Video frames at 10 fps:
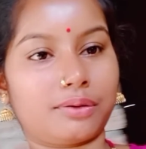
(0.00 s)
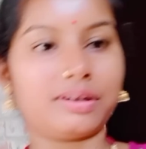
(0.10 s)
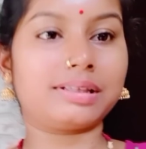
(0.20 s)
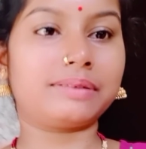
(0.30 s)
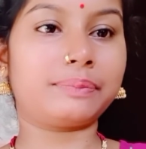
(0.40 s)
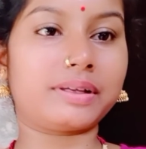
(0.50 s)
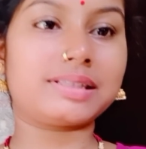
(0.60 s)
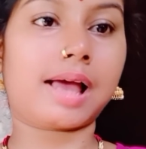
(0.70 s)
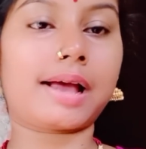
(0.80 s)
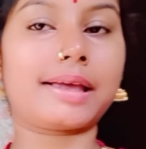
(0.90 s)
অনেক দিন পরে
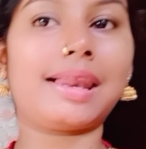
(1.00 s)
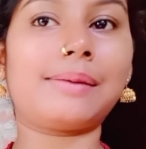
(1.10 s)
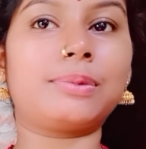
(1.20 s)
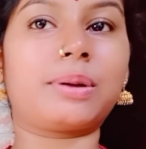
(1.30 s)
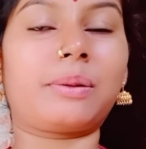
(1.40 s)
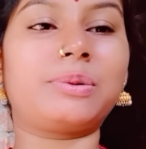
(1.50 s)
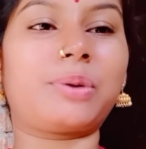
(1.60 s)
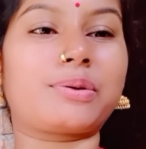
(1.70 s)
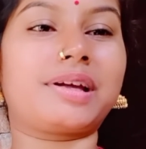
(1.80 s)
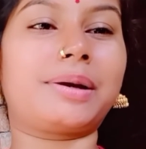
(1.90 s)
চা খেলাম তো কেমন
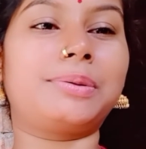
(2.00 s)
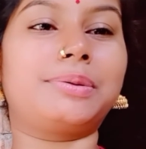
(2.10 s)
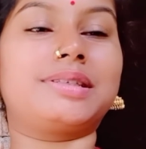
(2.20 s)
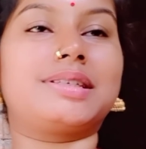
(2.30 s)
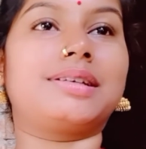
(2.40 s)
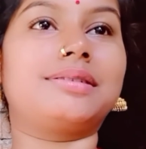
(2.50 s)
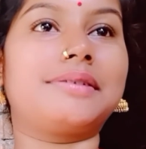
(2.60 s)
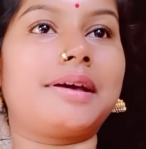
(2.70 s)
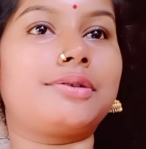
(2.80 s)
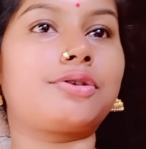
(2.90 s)
টক ঢেকুর উঠছে
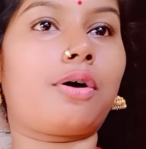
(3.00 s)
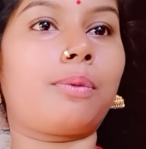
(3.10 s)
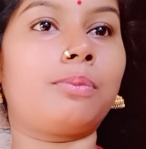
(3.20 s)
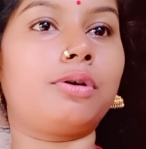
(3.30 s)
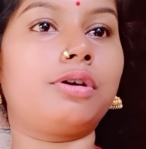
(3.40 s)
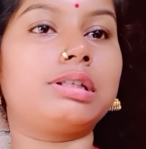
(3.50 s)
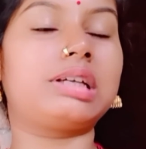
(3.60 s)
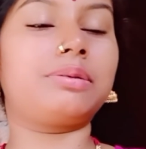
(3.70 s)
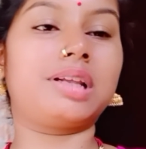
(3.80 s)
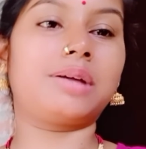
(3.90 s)
এইটা অম্বল হয়ে
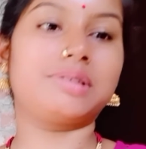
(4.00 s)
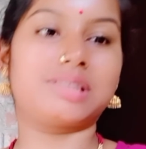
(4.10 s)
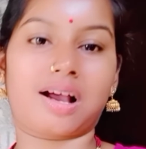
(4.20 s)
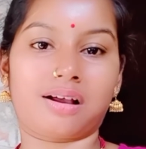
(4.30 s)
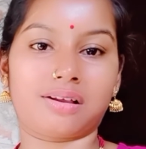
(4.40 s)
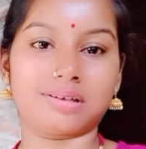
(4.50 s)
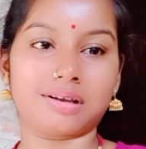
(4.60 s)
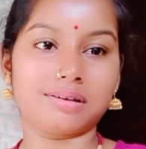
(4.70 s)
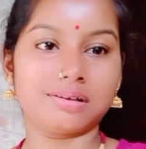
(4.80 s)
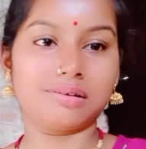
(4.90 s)
যায় বলে আমি চা খাই না
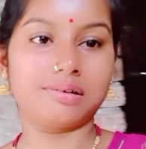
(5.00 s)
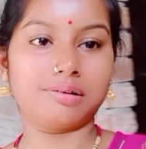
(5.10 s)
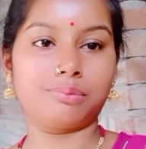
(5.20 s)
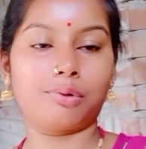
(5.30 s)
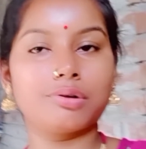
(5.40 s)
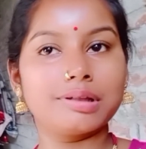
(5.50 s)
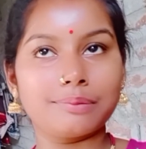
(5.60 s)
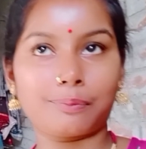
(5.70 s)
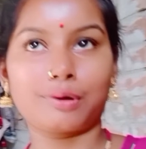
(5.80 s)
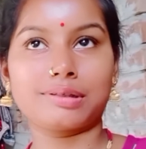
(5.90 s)
বহুত
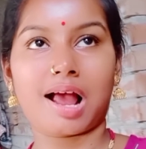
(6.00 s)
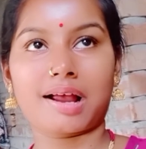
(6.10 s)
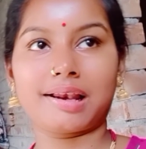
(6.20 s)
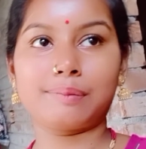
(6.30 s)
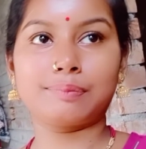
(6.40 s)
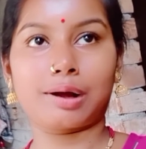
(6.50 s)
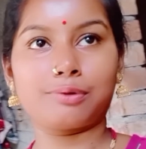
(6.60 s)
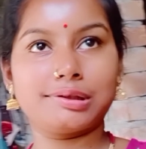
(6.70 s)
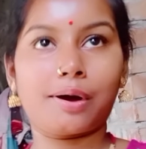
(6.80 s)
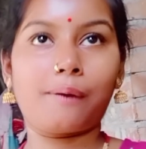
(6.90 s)
দিন পর চা খেলাম তাও
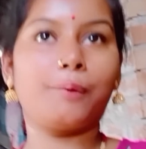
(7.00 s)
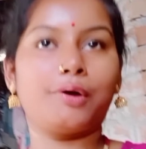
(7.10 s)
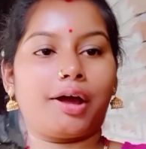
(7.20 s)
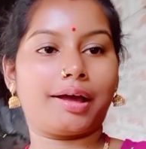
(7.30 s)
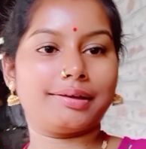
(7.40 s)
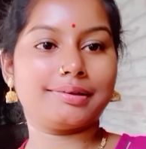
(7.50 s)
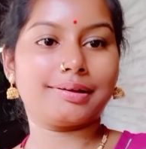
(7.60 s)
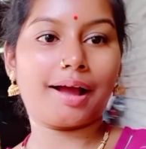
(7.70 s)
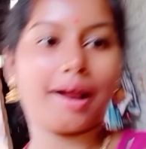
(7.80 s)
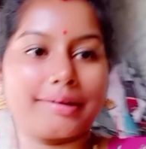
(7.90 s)
যদি অম্বল হয়
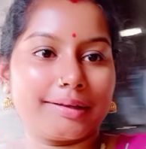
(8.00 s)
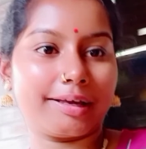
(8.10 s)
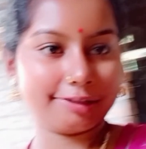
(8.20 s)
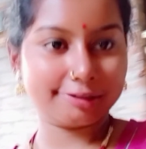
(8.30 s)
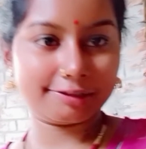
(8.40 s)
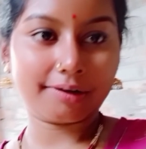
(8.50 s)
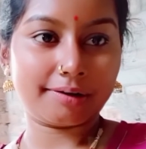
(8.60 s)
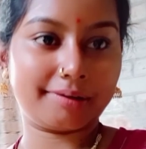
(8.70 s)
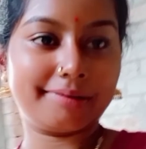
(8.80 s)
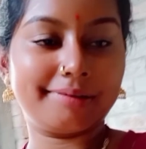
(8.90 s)
আর কি খেতে ইচ্ছে করে